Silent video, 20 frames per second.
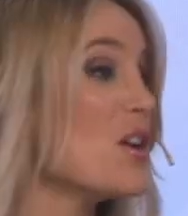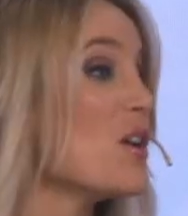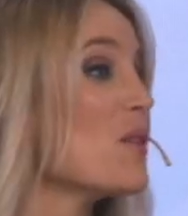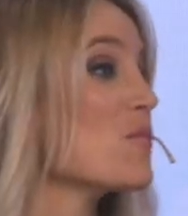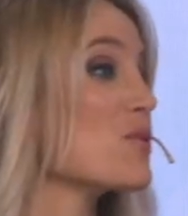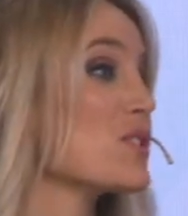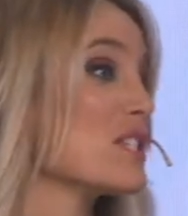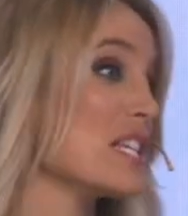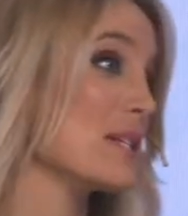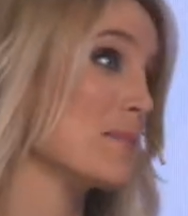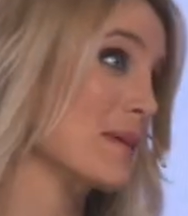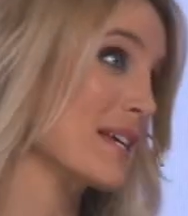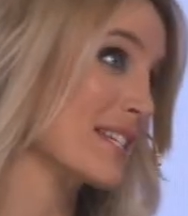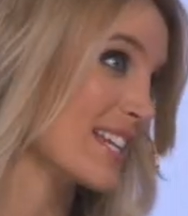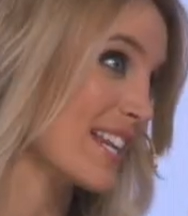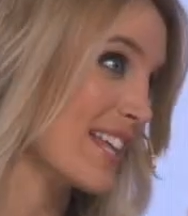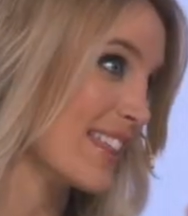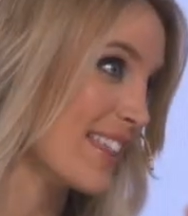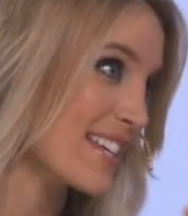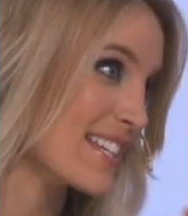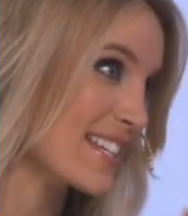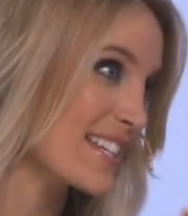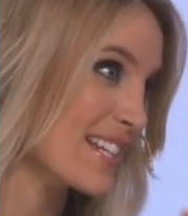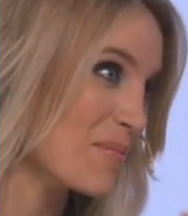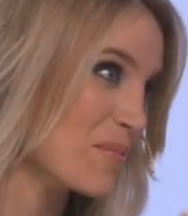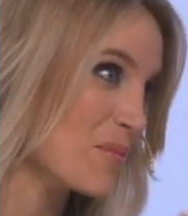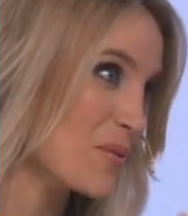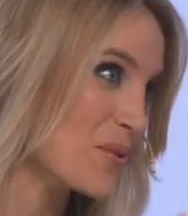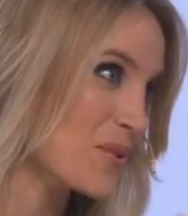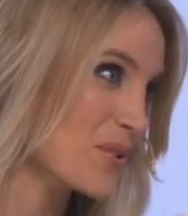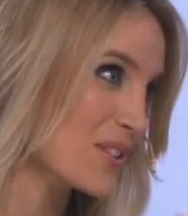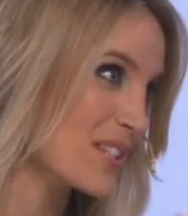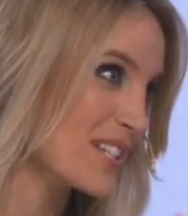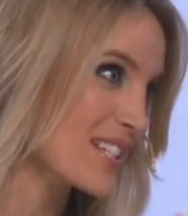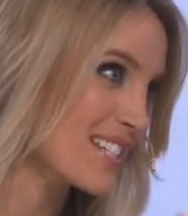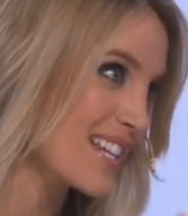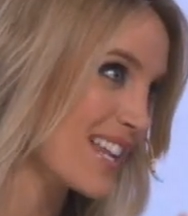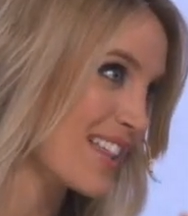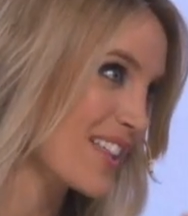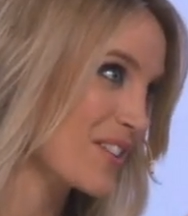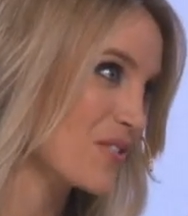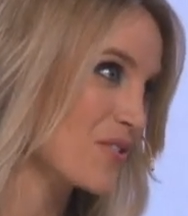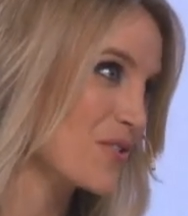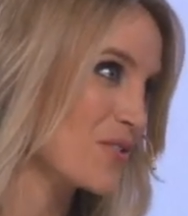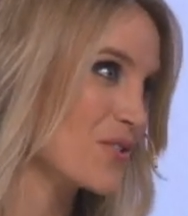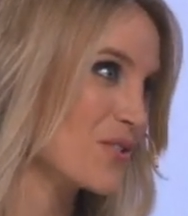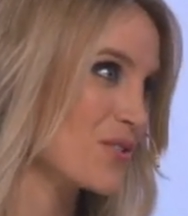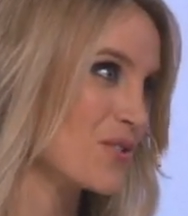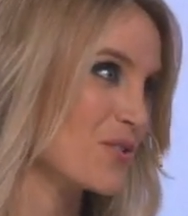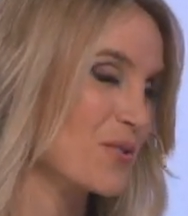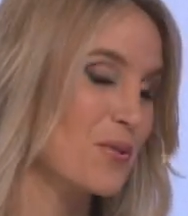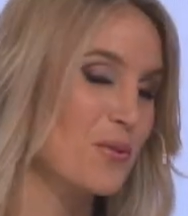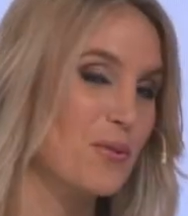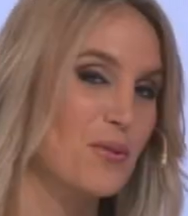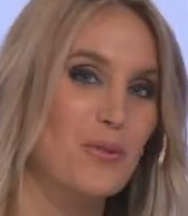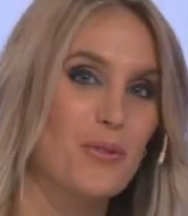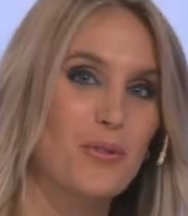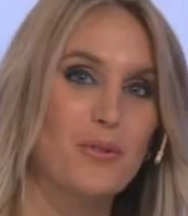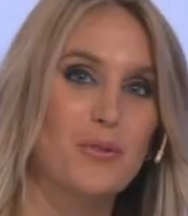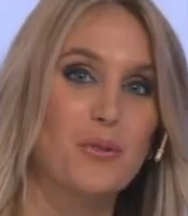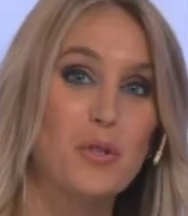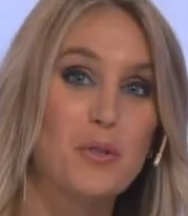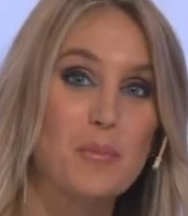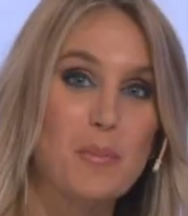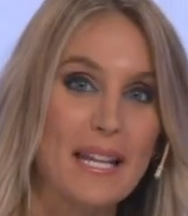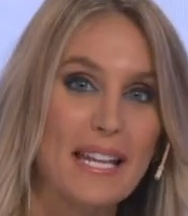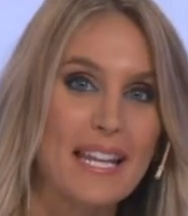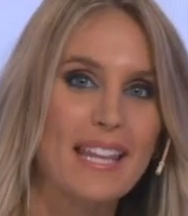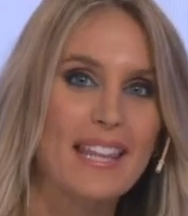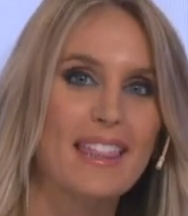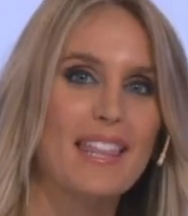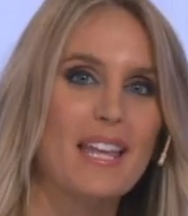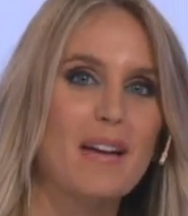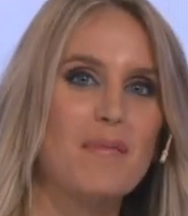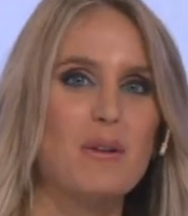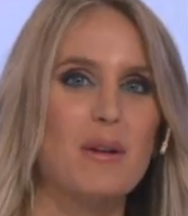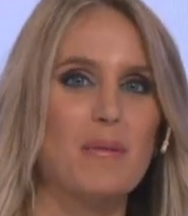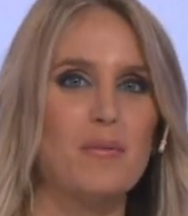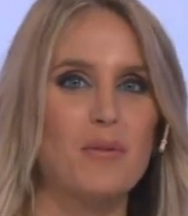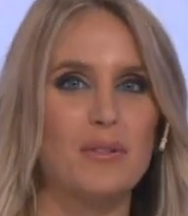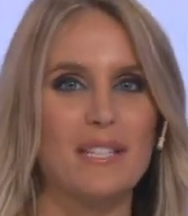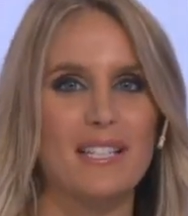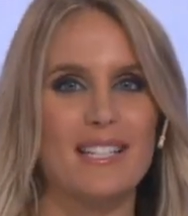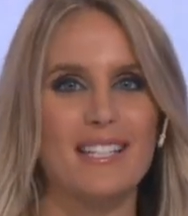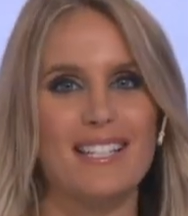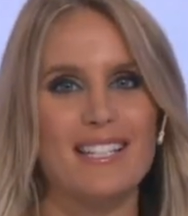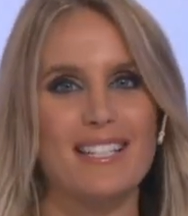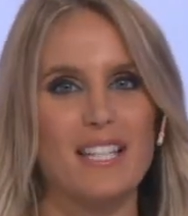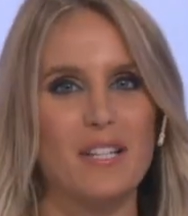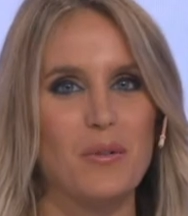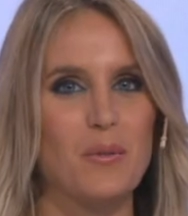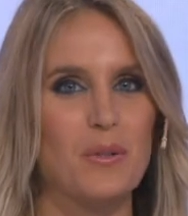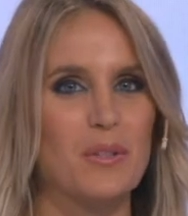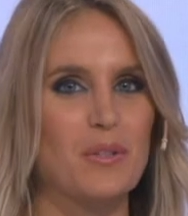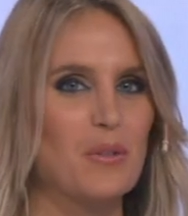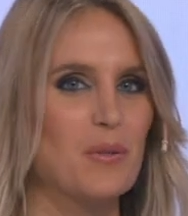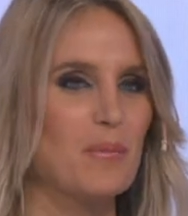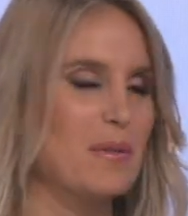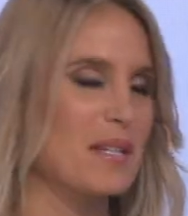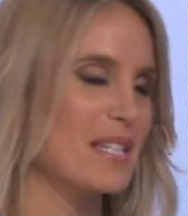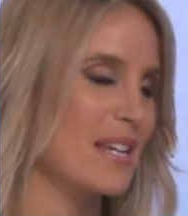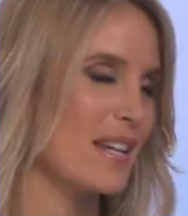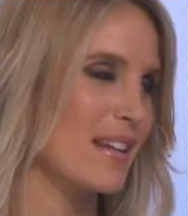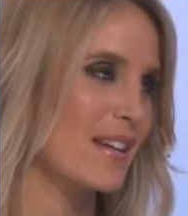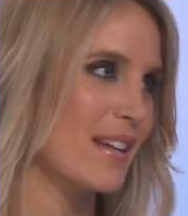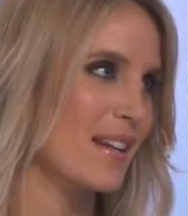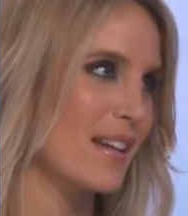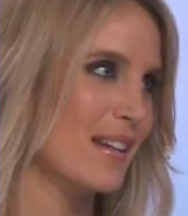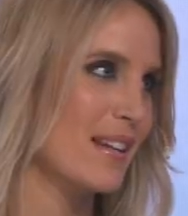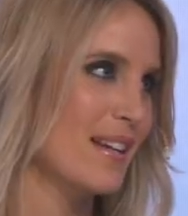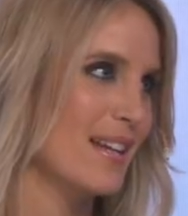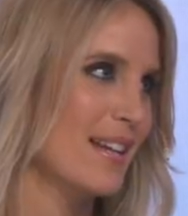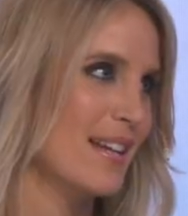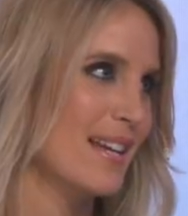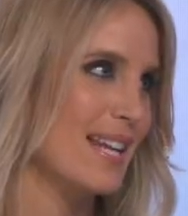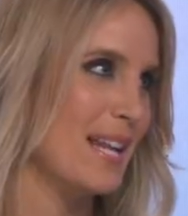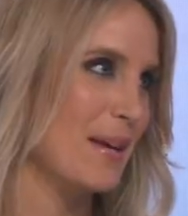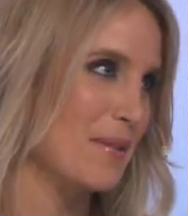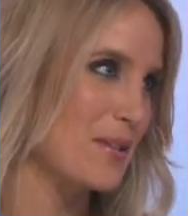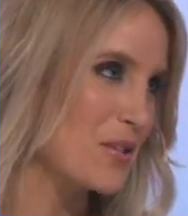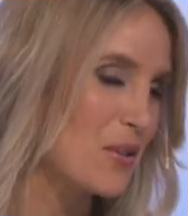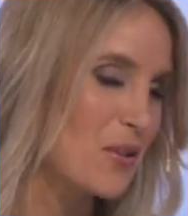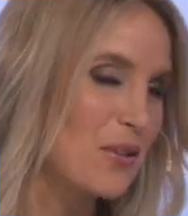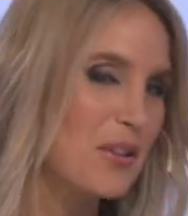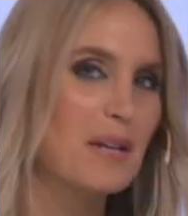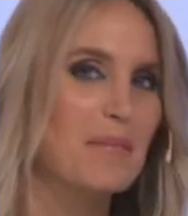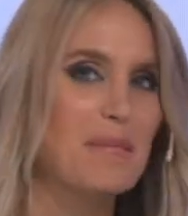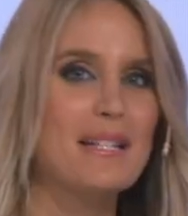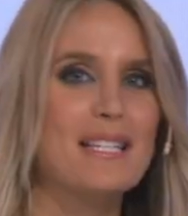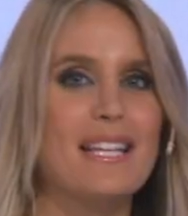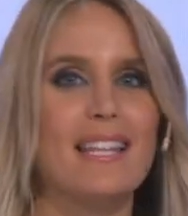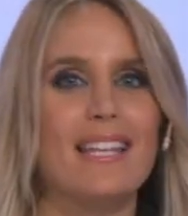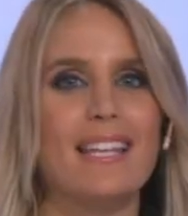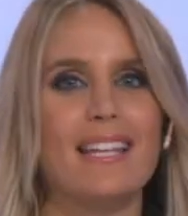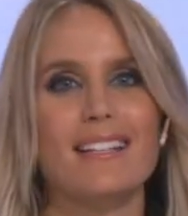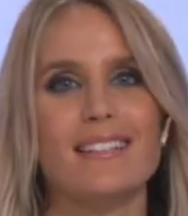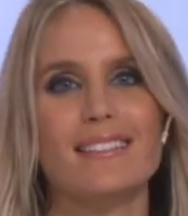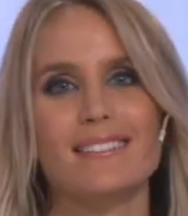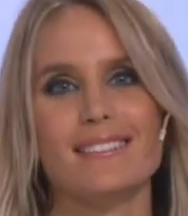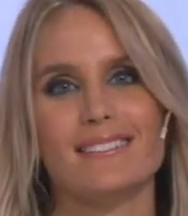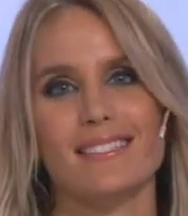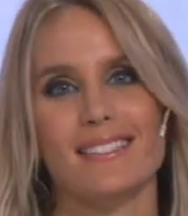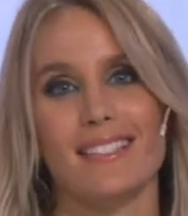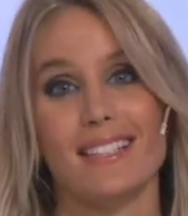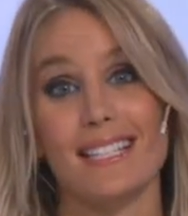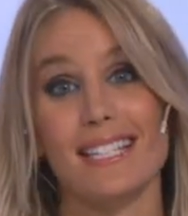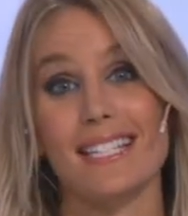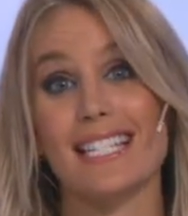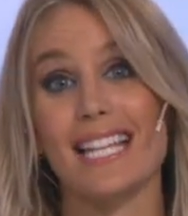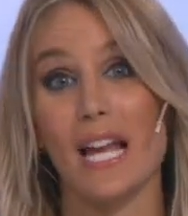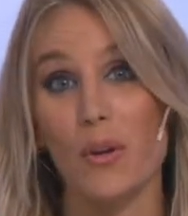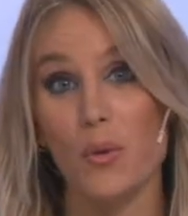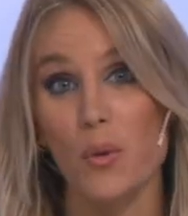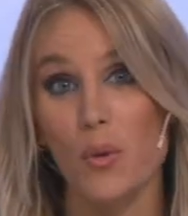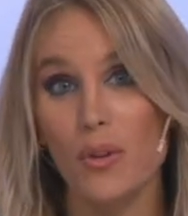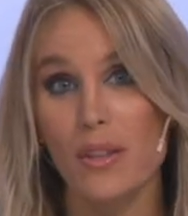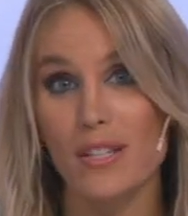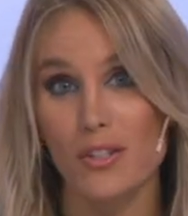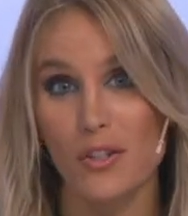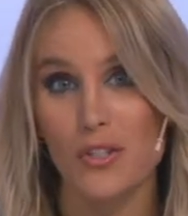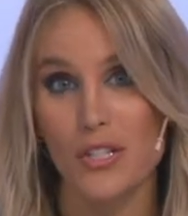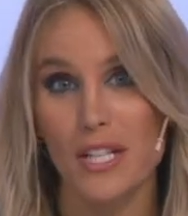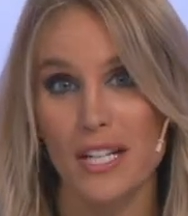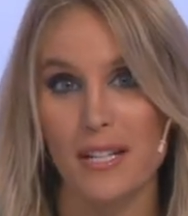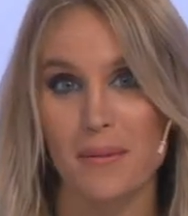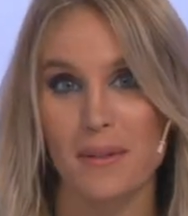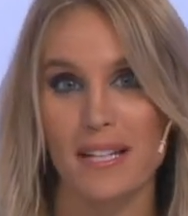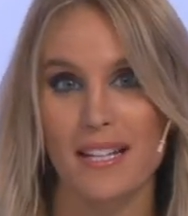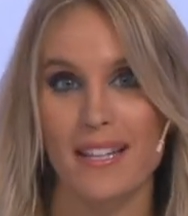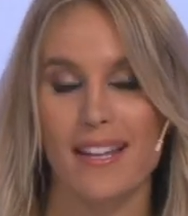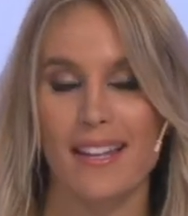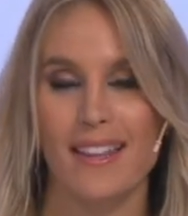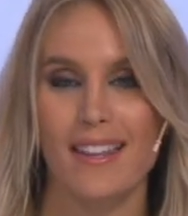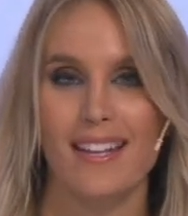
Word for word: Muchísimas gracias, Ana, por trasladarnos tu, experiencia, por aportar en este encuentro empresarial la visión de MSD en salud y sostenibilidad,